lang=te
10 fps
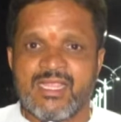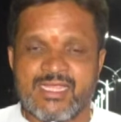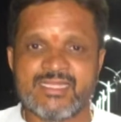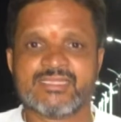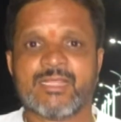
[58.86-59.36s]

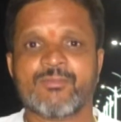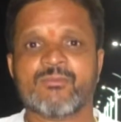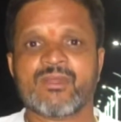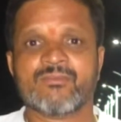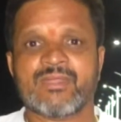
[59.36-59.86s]
ఏదైతే
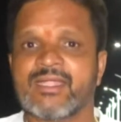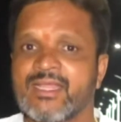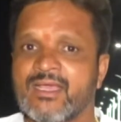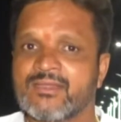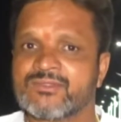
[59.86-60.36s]
ఇప్పుడు మనం
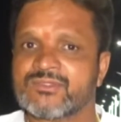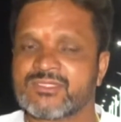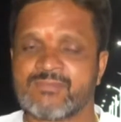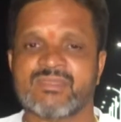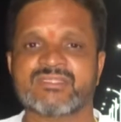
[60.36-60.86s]
ఎన్టీఆర్
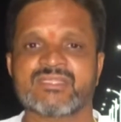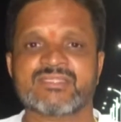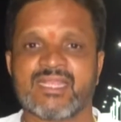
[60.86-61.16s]
సంబంధించిన